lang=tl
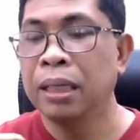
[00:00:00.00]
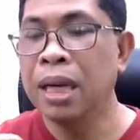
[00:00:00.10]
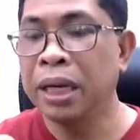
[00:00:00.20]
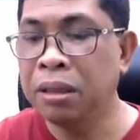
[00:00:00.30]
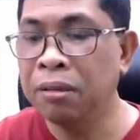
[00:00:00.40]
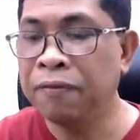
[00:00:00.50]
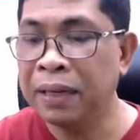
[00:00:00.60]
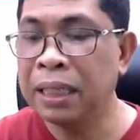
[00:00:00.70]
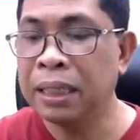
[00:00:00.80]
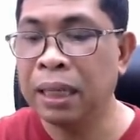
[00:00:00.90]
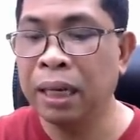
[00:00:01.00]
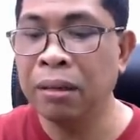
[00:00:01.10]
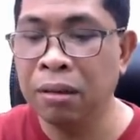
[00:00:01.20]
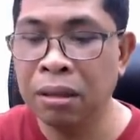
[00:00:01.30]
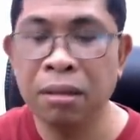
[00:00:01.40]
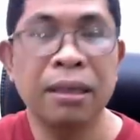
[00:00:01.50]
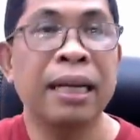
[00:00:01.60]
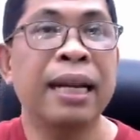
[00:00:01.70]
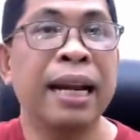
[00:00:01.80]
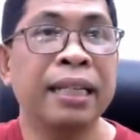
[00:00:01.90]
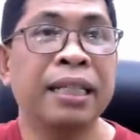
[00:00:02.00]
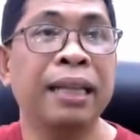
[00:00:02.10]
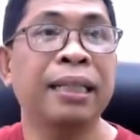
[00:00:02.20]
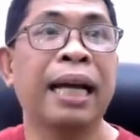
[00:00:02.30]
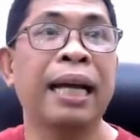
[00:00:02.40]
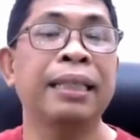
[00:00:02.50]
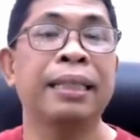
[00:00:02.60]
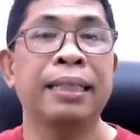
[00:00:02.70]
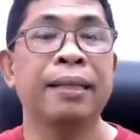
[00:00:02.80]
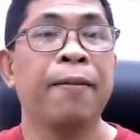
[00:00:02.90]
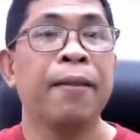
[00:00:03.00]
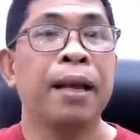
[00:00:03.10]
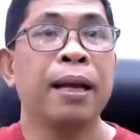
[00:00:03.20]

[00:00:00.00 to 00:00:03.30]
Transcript: the Jew first and also the Gentiles.